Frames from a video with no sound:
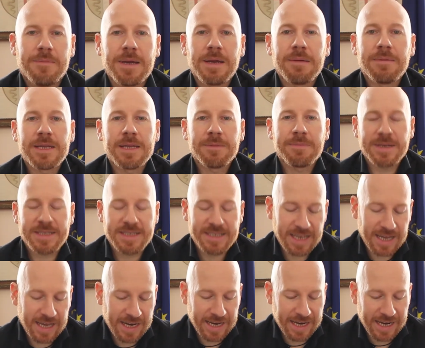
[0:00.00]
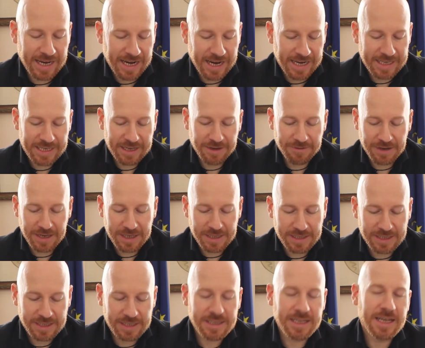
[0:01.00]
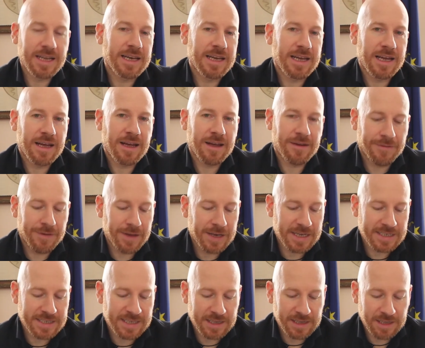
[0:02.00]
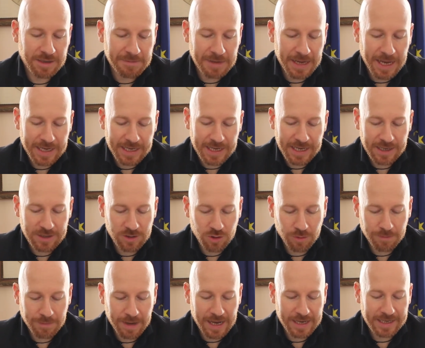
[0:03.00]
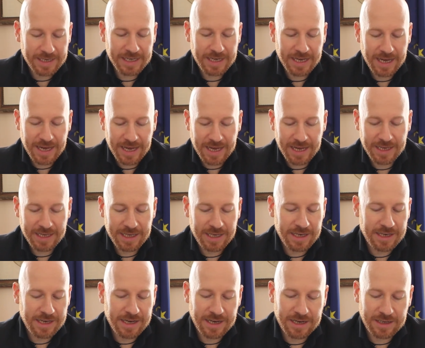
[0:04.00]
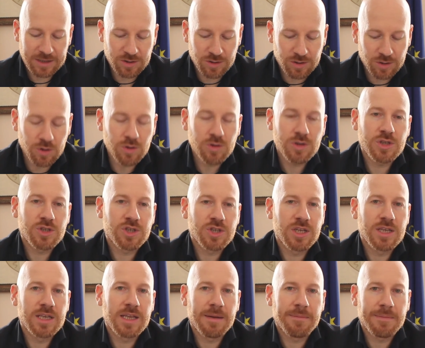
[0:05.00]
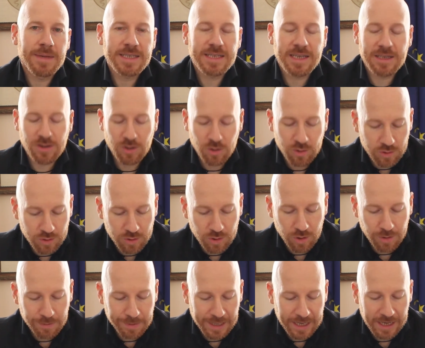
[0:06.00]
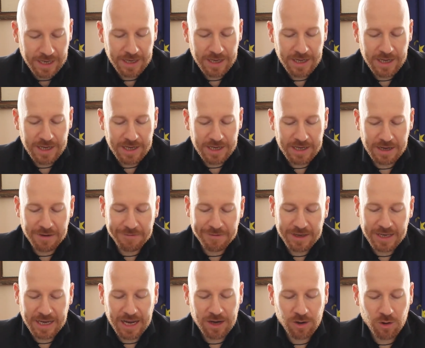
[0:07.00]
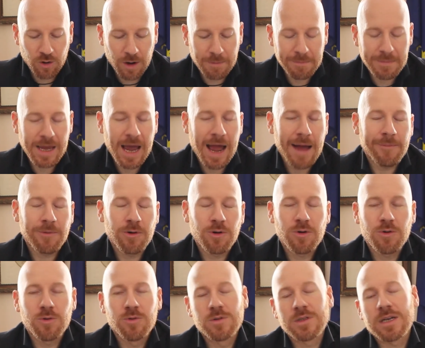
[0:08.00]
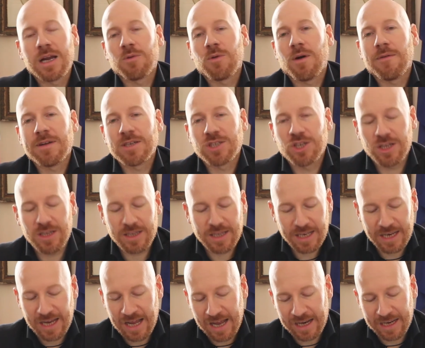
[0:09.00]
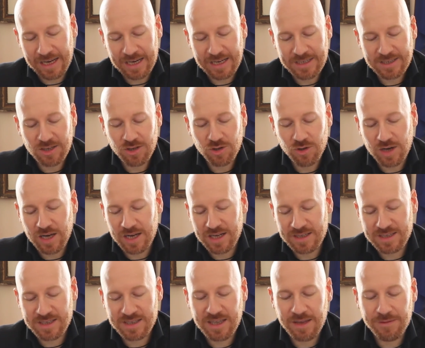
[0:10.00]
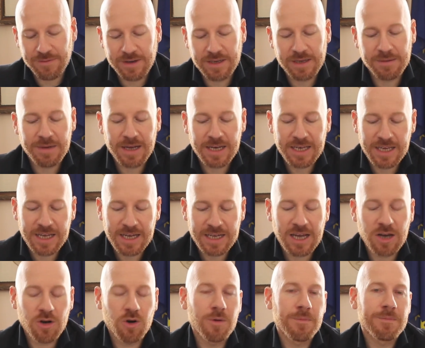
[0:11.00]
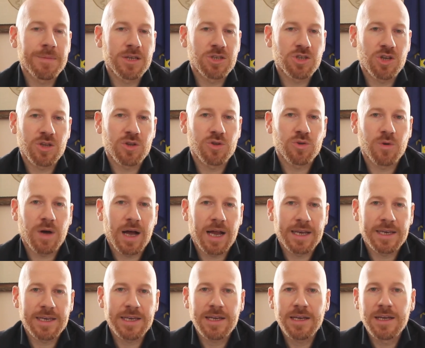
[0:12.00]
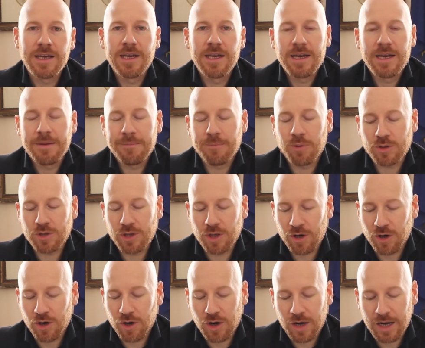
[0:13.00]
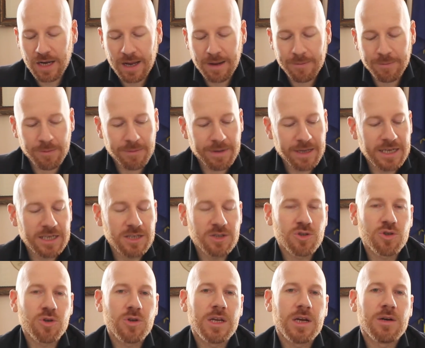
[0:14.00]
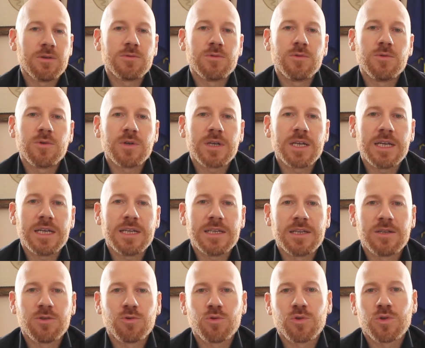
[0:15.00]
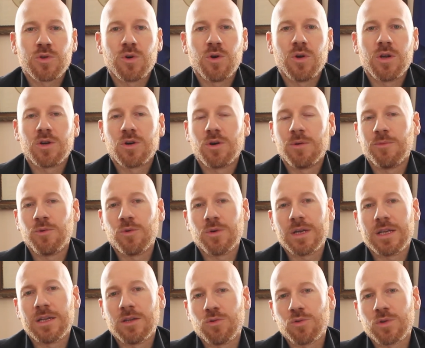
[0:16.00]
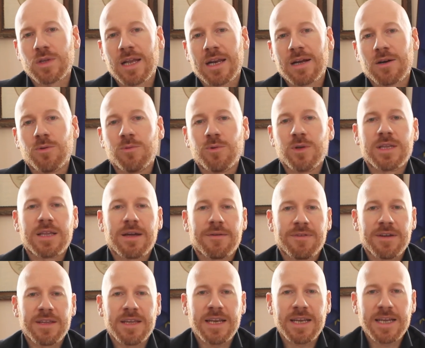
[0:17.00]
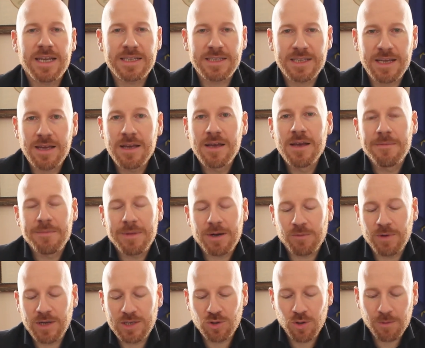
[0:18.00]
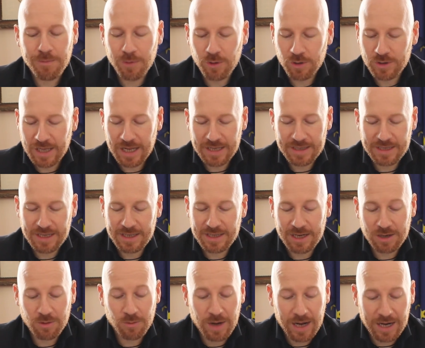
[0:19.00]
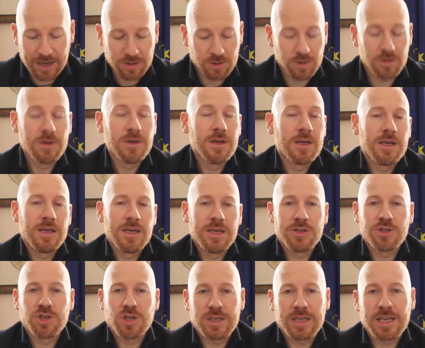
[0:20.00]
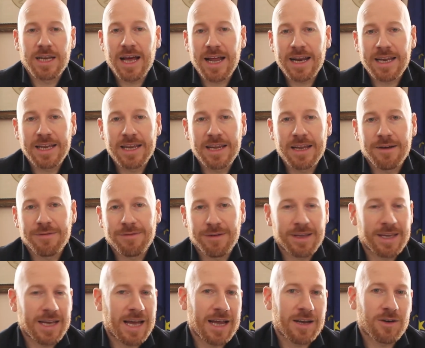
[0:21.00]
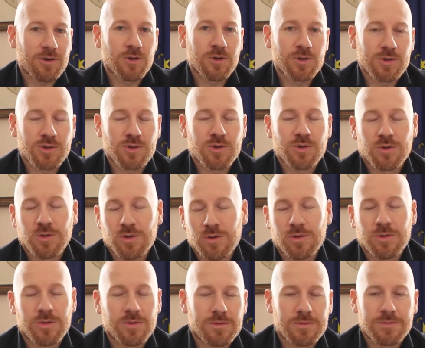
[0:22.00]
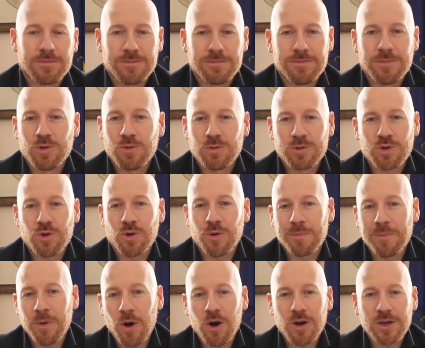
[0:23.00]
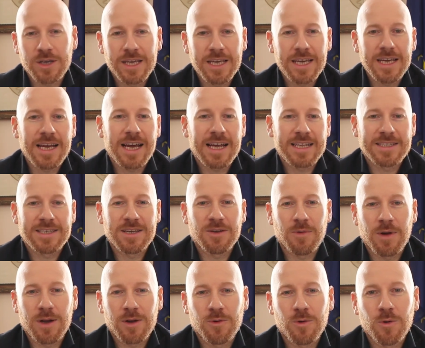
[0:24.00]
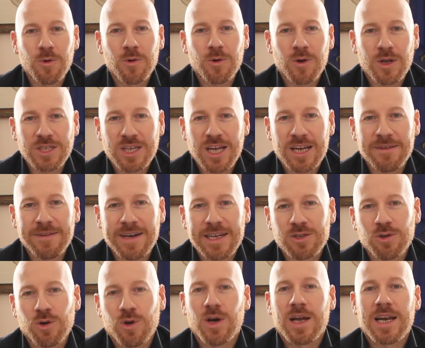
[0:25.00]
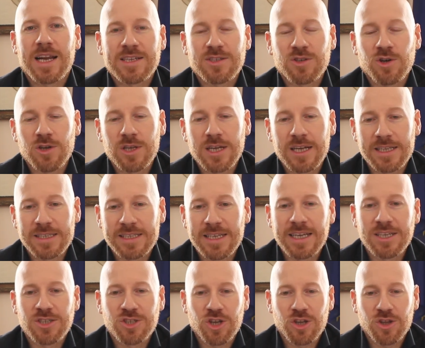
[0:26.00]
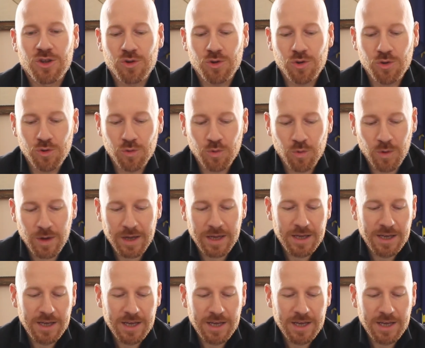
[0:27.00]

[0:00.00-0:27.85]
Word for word: Prima di passare agli eventi del fine settimana, domani è il 12 del mese di ottobre e a Fagnano abbiamo una nuova centenaria, la signora Stefani Maria che compie 100 anni, porterò a lei pomeriggio gli auguri di tutto il comune, di tutta la comunità fagnanese per questo importante traguardo. I centenari a Fagnano sono, non sono pochi, anzi qualcuno è già arrivato alla soglia dei 102